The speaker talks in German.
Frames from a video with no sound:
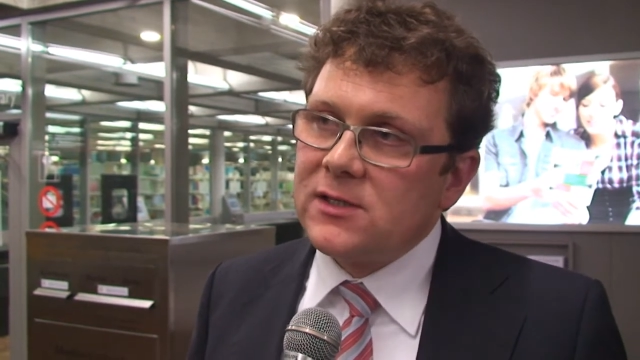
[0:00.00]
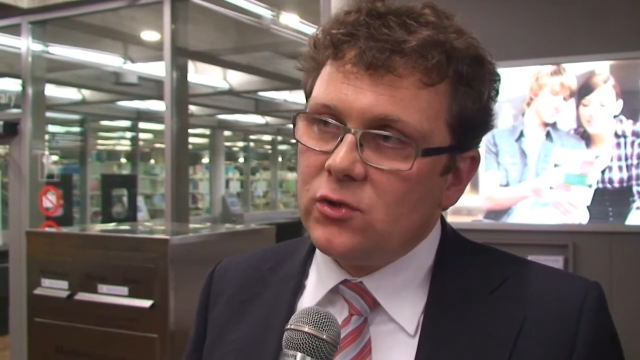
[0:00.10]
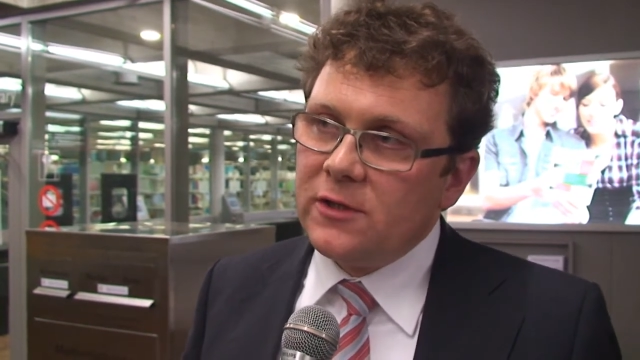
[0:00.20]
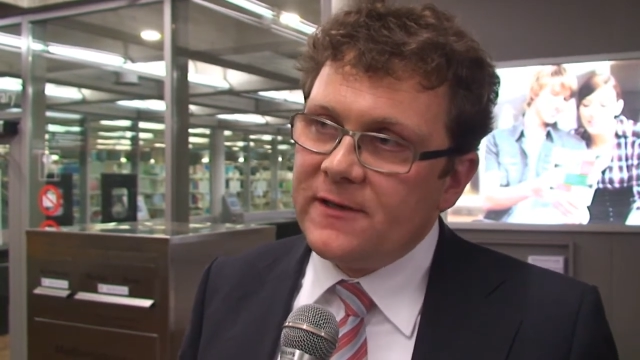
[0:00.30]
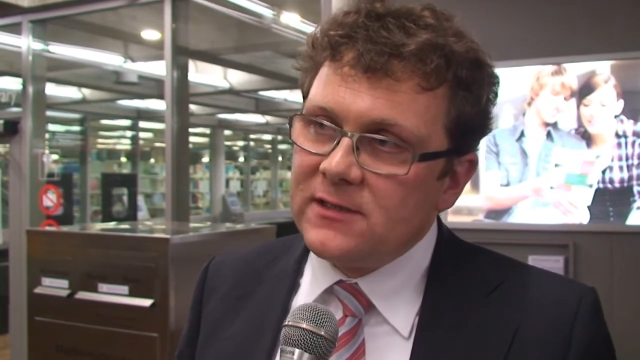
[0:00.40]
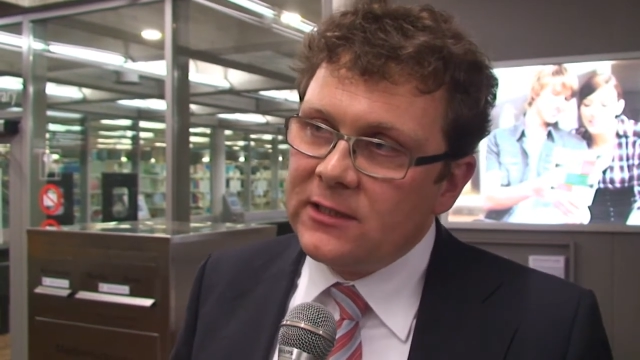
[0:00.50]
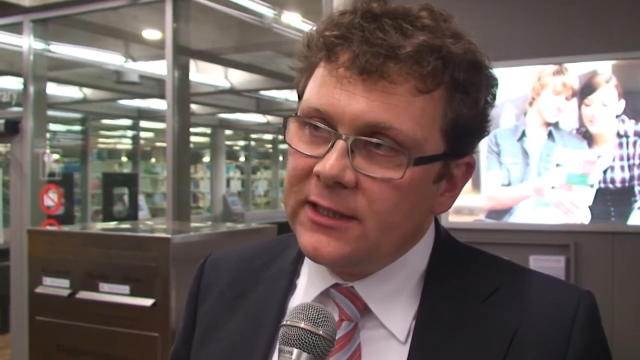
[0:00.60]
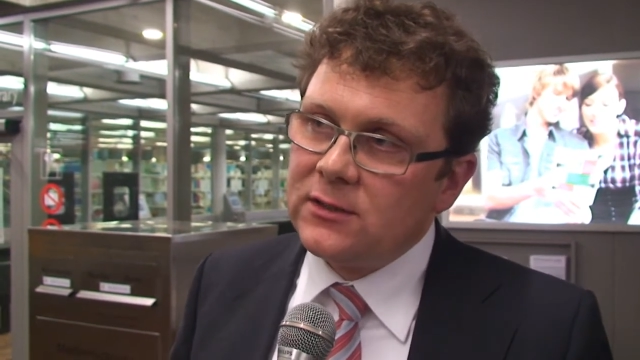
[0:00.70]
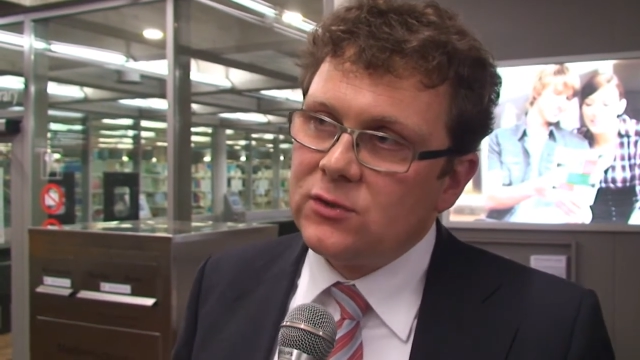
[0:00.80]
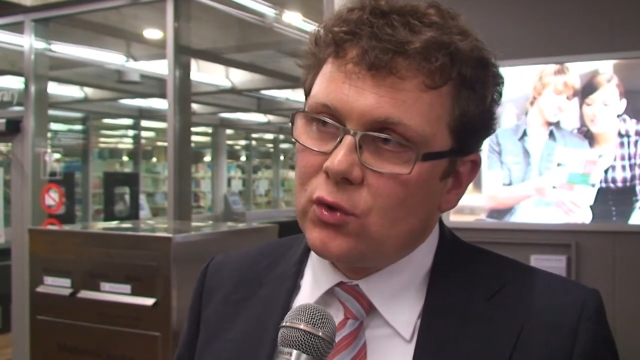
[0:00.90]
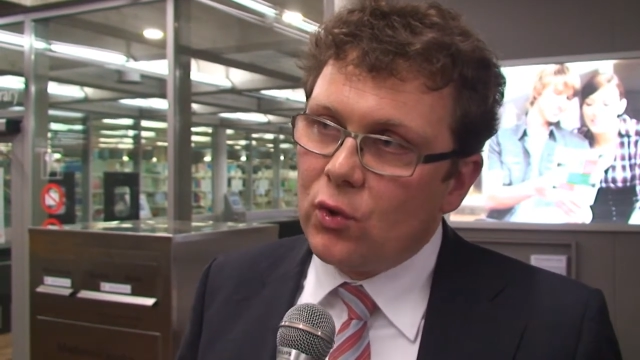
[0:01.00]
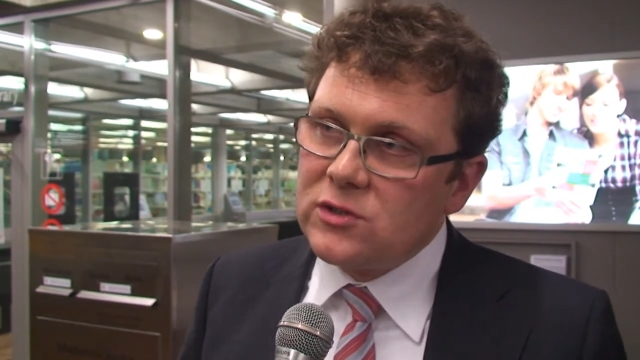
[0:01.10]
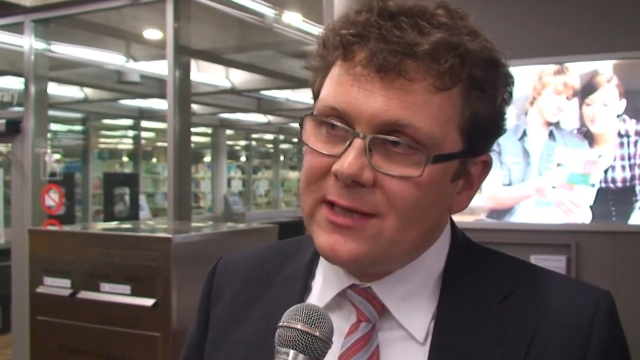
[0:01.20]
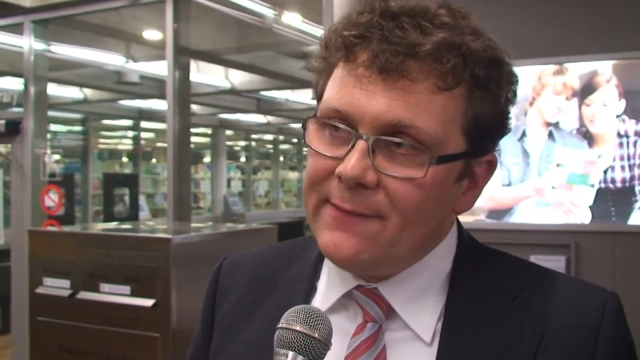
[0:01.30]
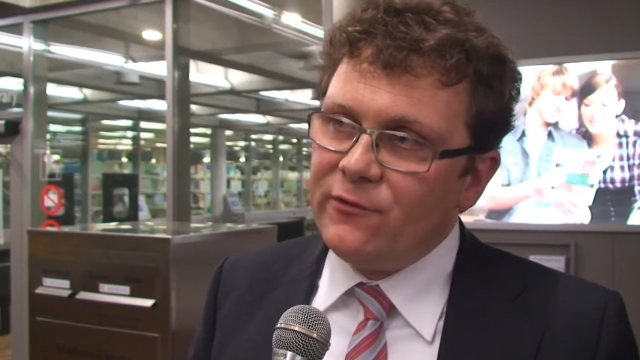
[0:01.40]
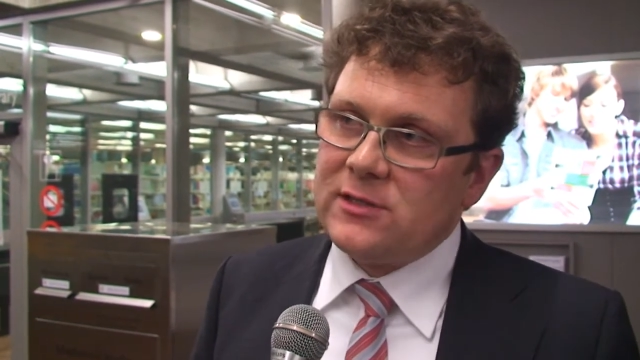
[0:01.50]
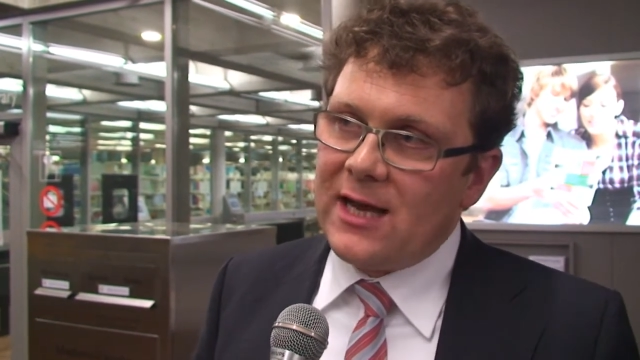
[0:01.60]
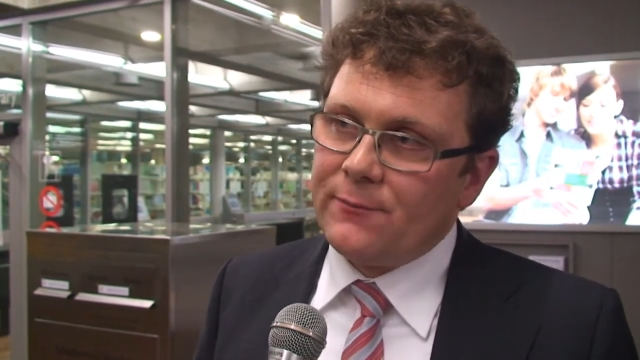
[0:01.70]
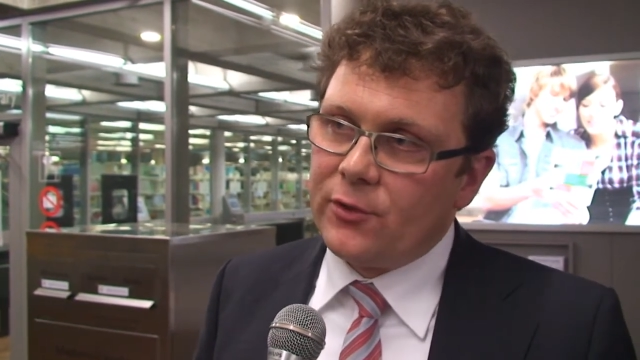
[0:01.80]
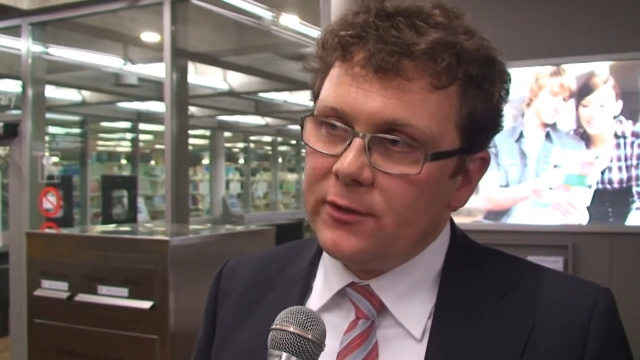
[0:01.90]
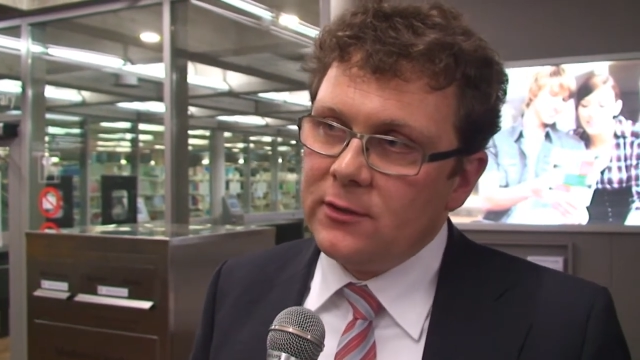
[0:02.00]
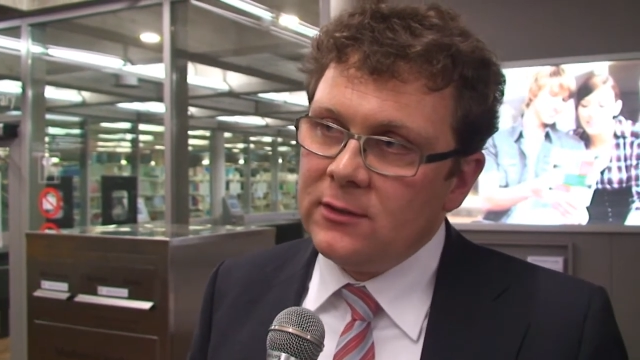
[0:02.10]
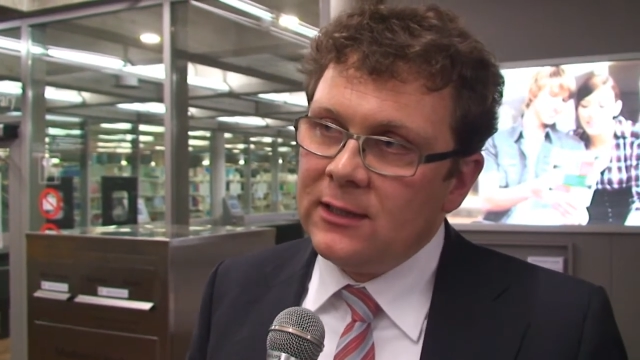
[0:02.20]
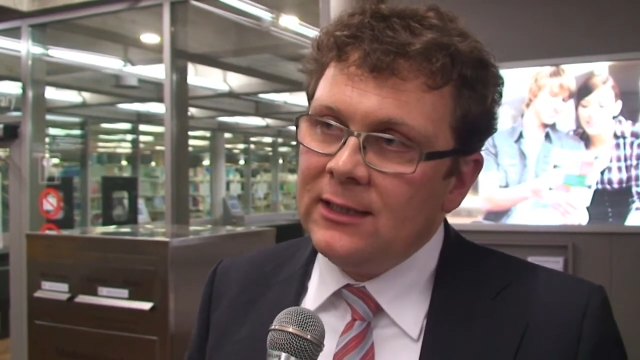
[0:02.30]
dass Universitäten so einen großen Einfluss haben könnten.